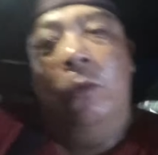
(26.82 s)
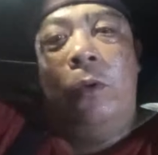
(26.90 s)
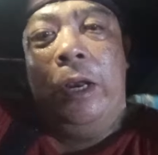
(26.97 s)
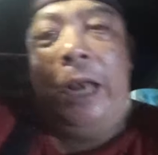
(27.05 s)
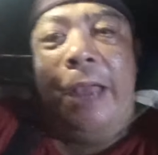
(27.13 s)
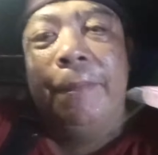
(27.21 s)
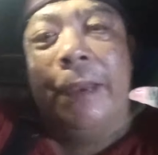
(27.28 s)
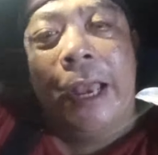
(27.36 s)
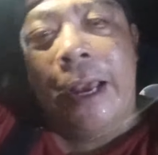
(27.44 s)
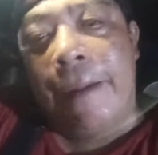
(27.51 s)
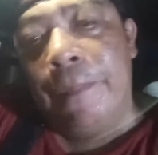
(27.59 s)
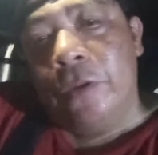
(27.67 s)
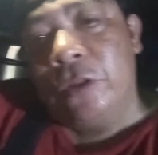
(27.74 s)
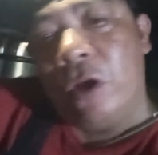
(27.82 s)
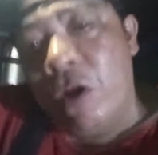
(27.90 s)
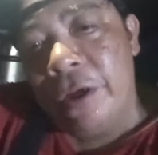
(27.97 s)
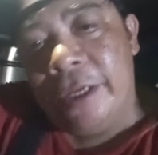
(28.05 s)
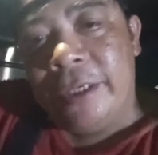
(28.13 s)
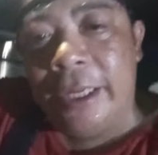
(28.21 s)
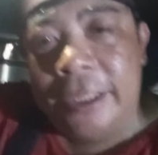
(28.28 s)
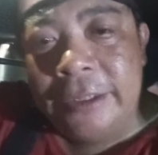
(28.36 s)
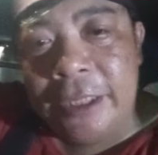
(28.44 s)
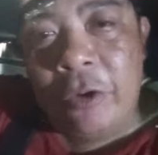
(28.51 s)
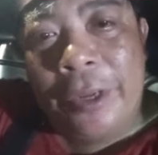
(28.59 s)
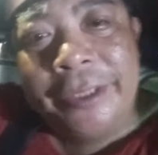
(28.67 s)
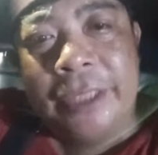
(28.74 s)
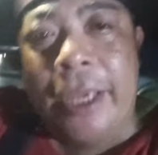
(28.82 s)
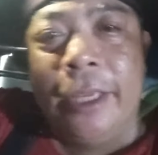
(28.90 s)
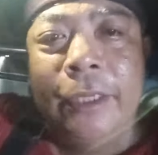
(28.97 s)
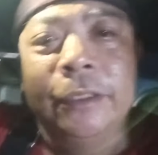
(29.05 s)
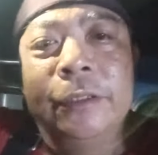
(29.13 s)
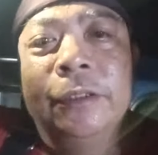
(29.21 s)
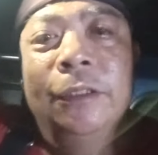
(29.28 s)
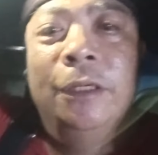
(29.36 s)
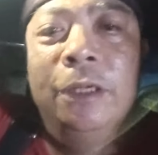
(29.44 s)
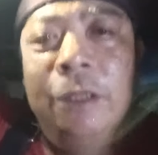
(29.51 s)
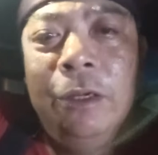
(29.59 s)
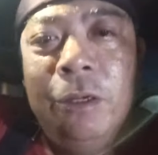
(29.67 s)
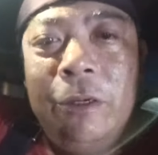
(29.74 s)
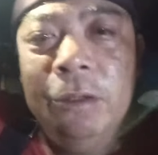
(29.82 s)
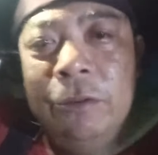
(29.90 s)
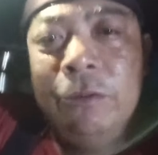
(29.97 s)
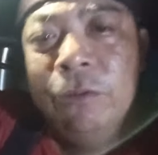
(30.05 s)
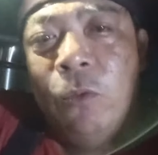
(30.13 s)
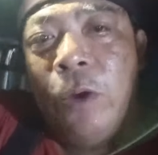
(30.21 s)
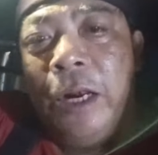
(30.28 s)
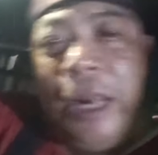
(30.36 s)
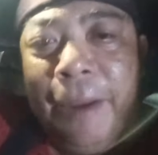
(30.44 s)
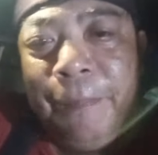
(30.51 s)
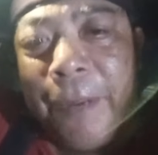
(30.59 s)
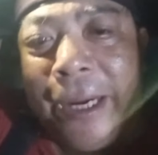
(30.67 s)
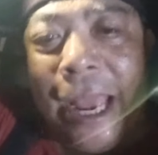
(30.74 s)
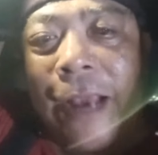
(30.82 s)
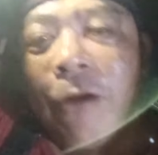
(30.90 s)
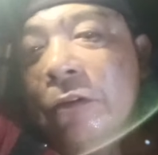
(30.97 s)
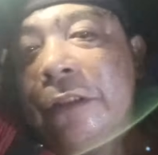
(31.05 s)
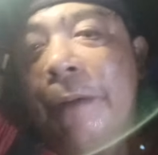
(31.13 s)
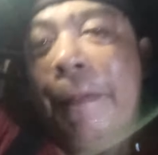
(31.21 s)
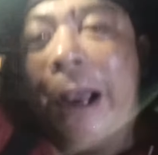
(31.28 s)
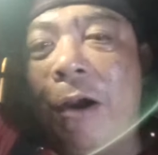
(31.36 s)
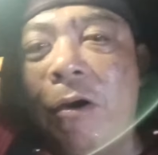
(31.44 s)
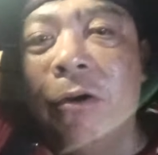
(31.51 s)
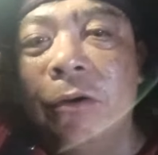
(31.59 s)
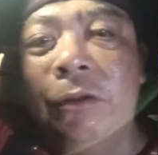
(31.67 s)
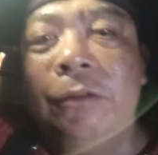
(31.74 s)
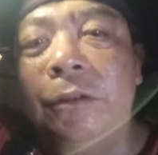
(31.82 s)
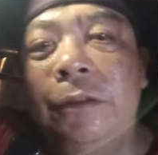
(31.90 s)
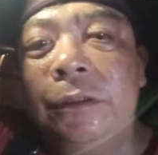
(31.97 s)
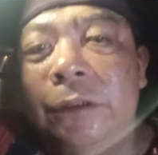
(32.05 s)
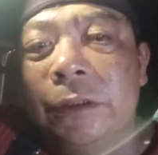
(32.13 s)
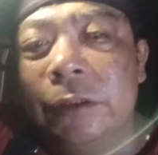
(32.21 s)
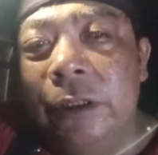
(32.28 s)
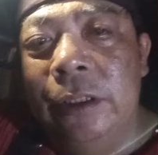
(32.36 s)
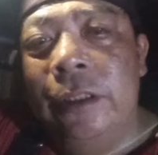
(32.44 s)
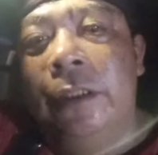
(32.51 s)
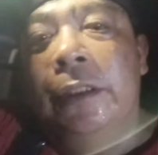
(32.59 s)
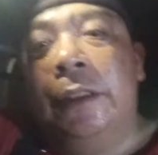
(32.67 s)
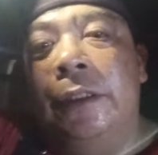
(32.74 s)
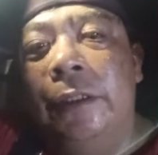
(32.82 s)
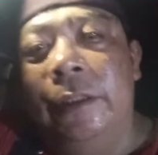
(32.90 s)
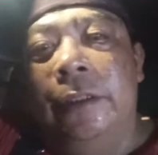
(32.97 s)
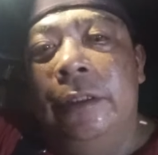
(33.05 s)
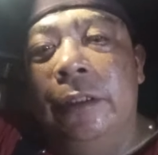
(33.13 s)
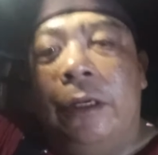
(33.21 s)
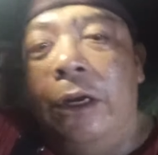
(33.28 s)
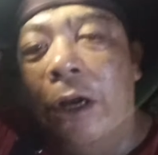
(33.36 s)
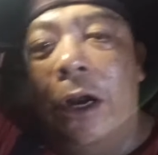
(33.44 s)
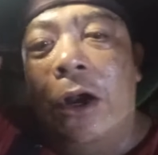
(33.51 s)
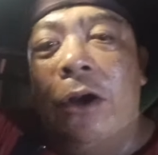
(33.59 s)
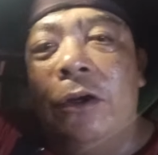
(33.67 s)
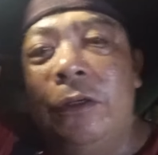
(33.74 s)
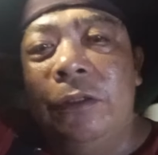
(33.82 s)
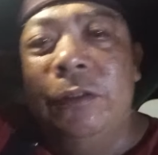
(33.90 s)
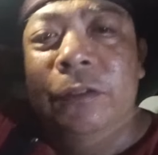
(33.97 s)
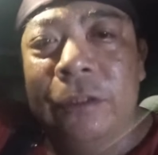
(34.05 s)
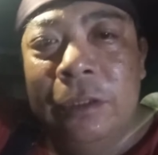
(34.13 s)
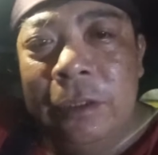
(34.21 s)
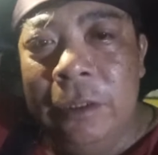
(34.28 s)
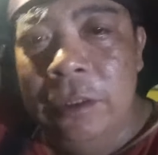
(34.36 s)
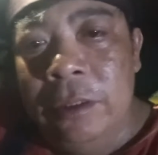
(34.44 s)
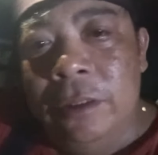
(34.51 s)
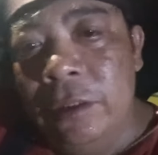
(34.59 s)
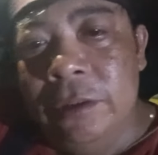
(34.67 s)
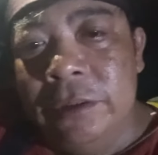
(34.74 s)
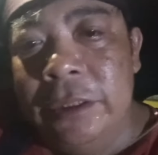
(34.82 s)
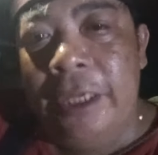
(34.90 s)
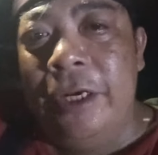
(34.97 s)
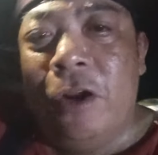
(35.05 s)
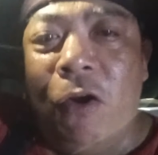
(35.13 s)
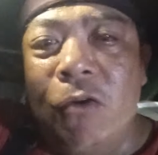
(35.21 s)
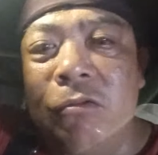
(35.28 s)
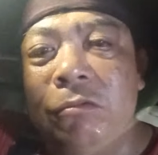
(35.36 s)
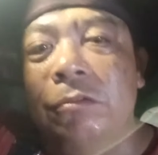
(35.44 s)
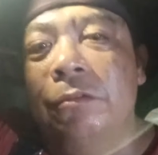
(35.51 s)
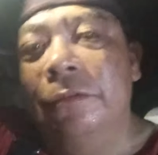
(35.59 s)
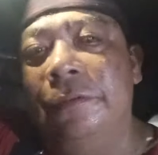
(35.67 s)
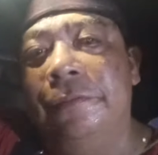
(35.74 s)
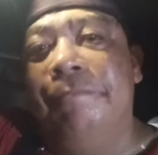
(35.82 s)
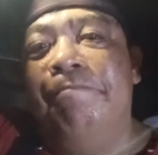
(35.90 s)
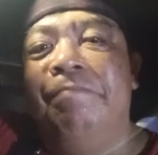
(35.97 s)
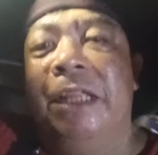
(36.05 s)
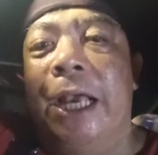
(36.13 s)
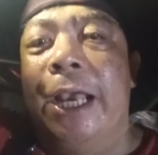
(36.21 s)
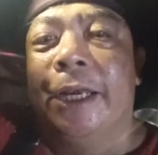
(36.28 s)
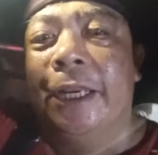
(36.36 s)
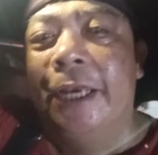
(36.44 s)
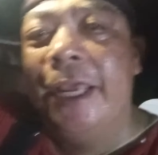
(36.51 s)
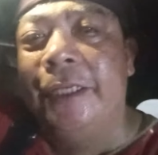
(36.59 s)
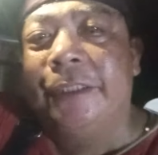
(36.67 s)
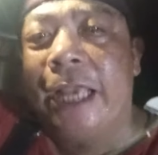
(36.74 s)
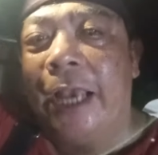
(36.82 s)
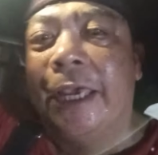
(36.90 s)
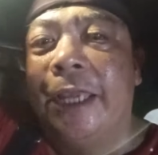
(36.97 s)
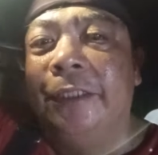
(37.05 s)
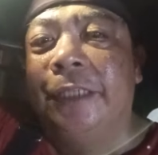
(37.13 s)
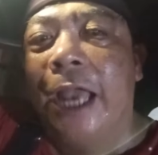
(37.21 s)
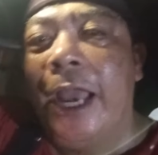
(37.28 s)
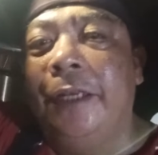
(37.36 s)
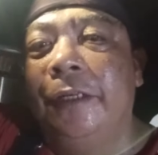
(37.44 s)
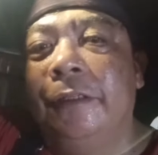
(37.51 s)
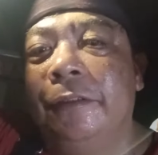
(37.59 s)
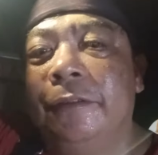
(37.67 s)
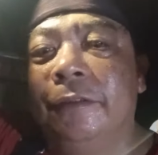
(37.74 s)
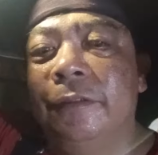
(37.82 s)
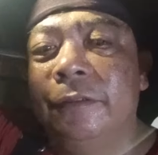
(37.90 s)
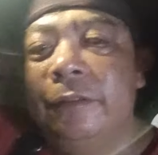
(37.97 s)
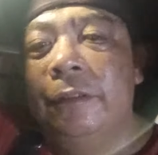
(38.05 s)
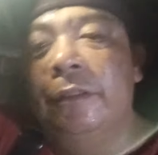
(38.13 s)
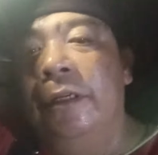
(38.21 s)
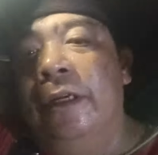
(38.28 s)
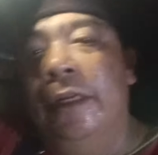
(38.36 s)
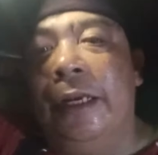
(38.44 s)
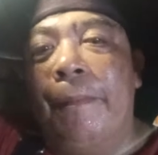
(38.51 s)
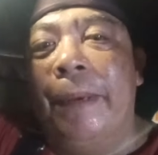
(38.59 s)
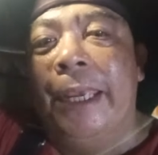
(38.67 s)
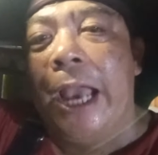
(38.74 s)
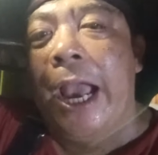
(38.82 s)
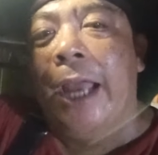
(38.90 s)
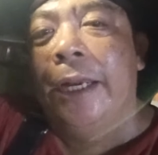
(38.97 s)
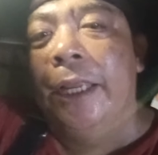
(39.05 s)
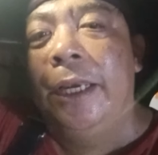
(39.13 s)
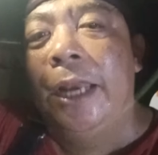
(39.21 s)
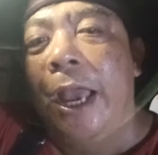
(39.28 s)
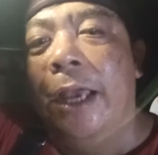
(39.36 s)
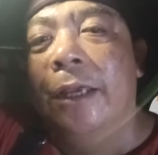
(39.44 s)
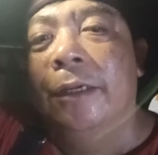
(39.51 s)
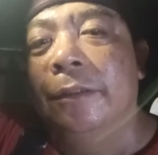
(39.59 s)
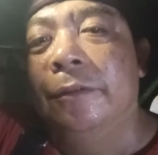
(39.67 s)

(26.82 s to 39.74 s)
Wala mga kapuso, hindi sinuwerte Ayan wala pa rin akong trabaho. Kabilang po. Oo. Oh, sinong nakarinig sa akin dyan na may-ari ng